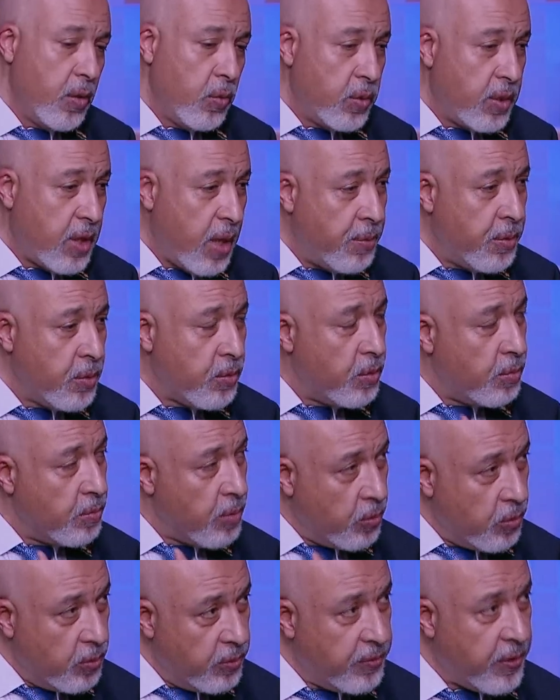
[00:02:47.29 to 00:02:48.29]
وده بيكون
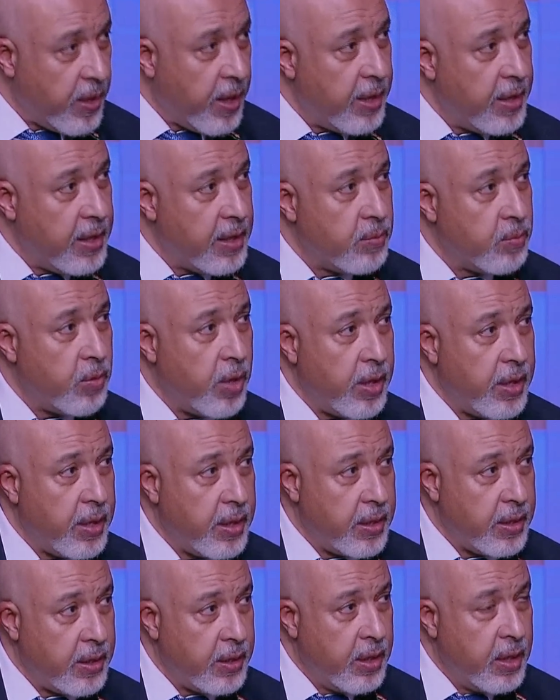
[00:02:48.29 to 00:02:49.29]
موجود في عائلات
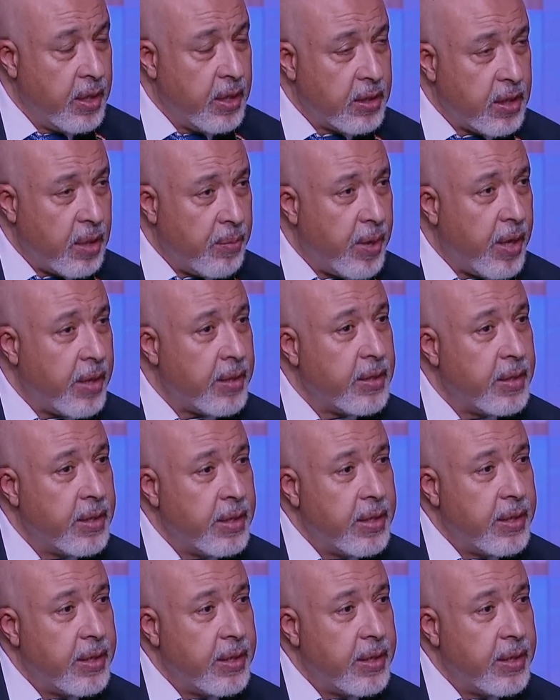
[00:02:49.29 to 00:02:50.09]
معينه طبعا